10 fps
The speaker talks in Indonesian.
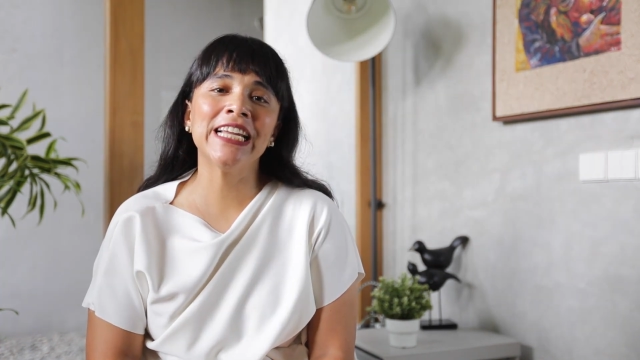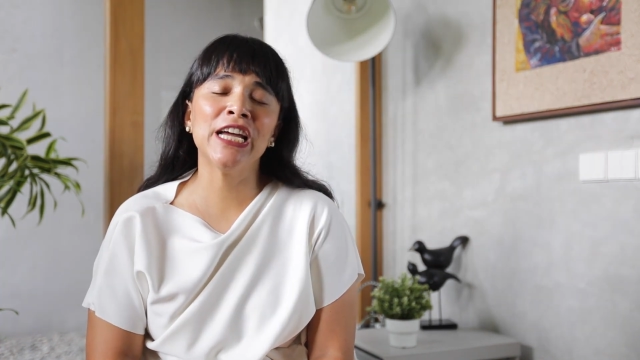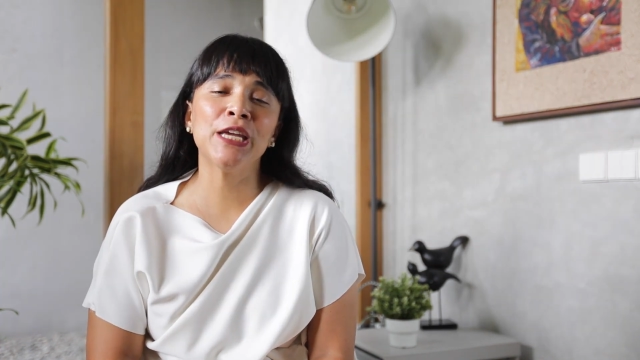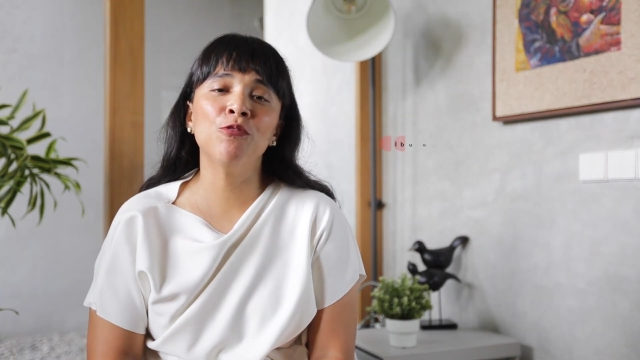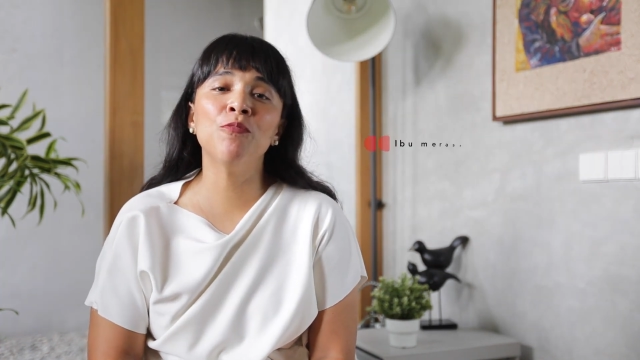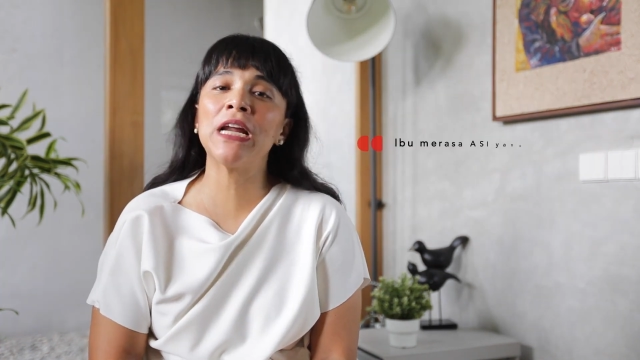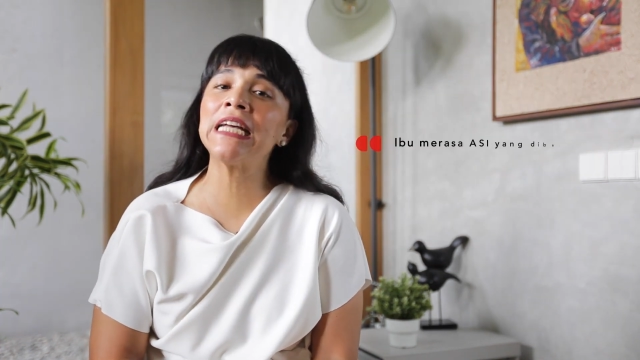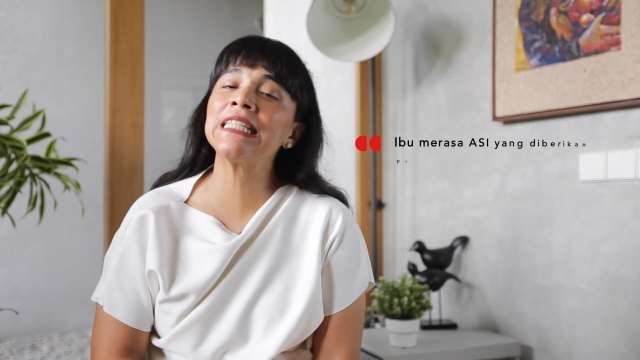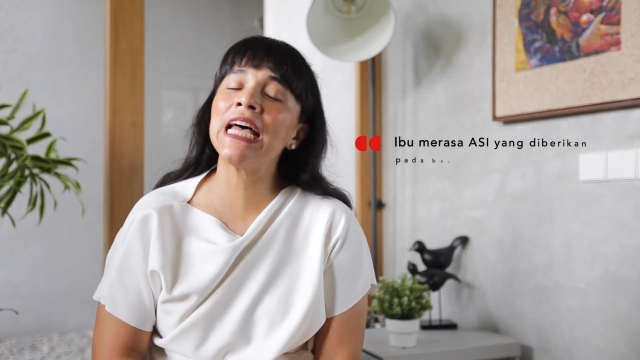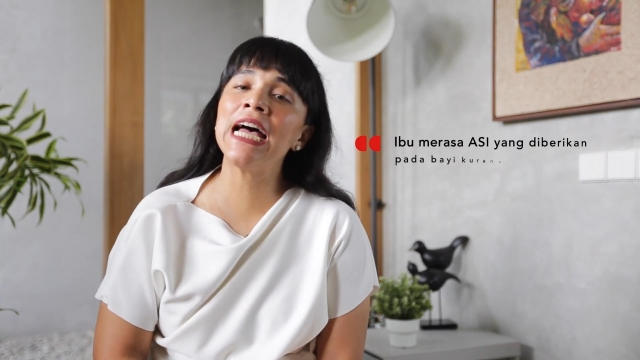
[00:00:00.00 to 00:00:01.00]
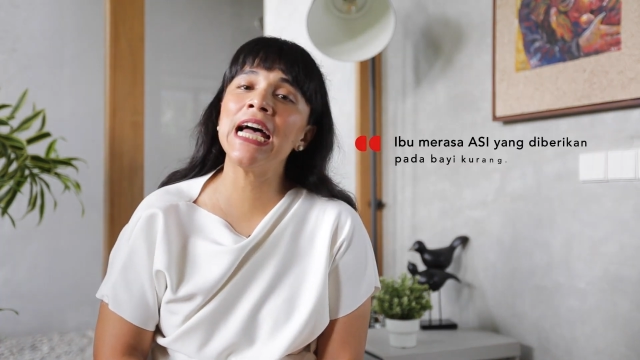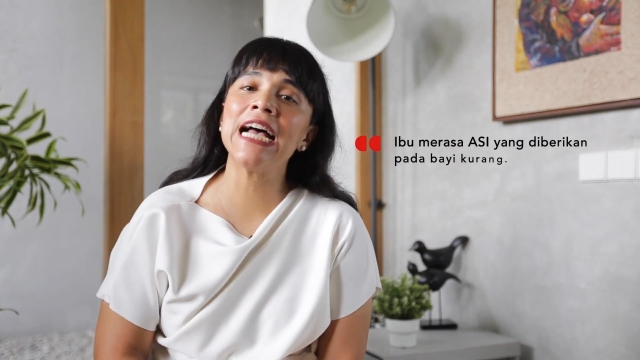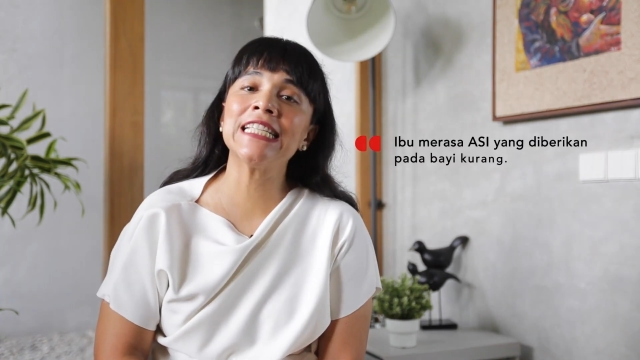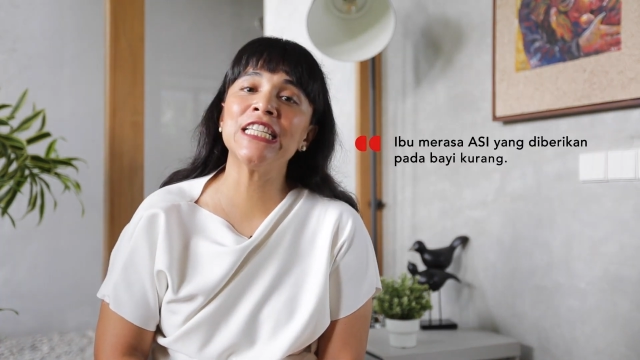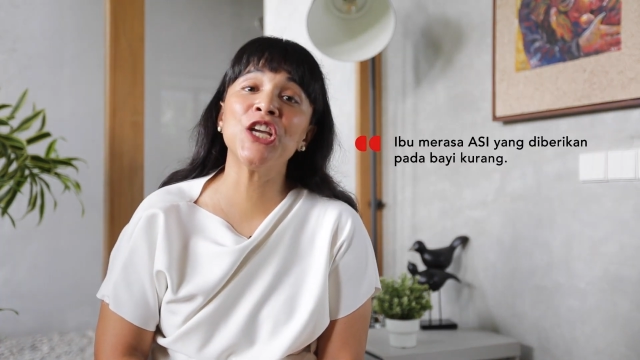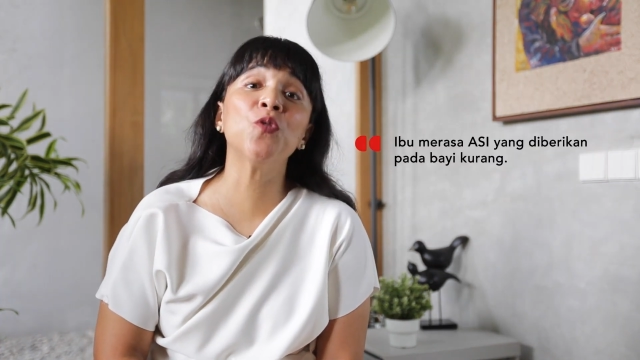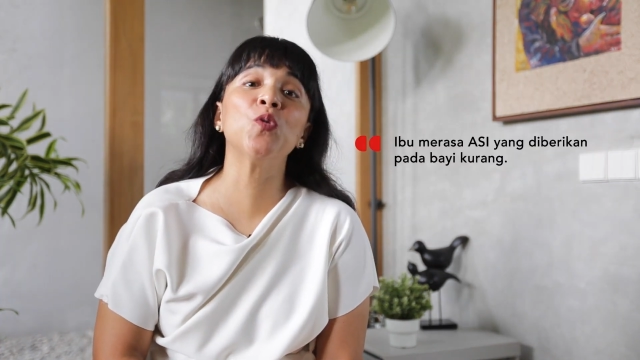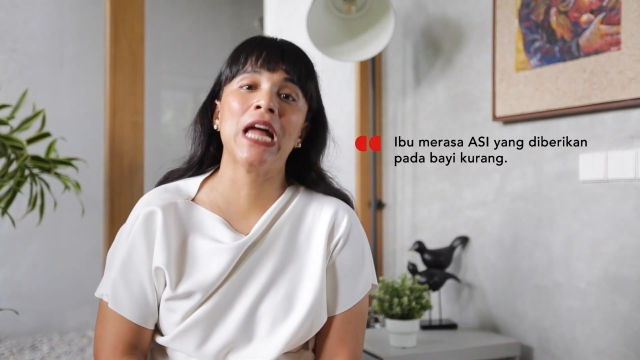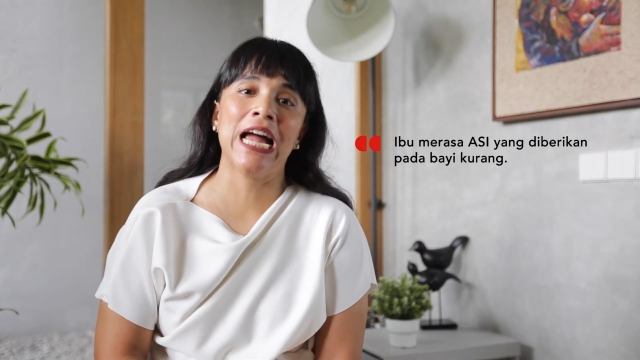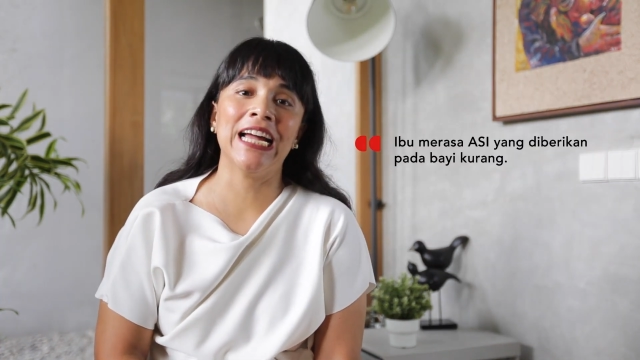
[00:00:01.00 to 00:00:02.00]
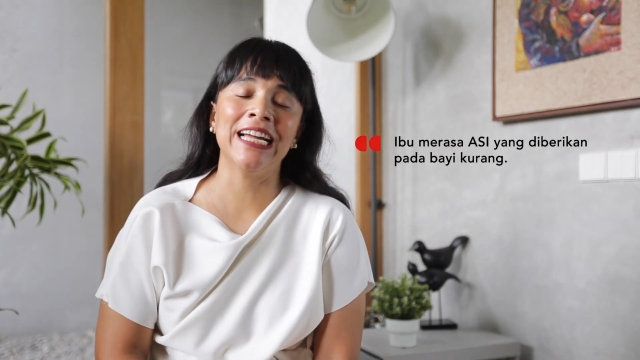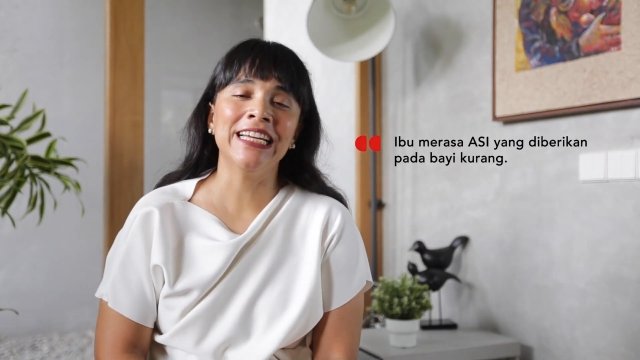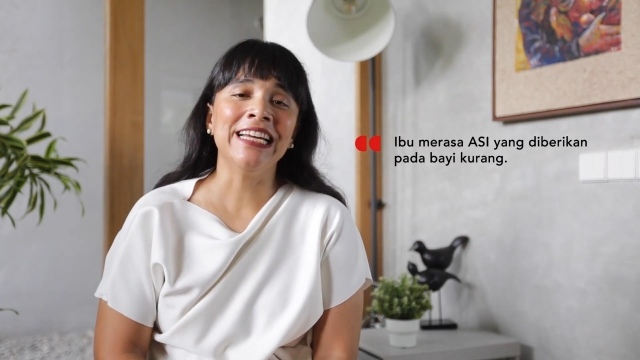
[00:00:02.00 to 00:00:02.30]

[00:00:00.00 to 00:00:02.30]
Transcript: adalah ibu merasa asinya kurang.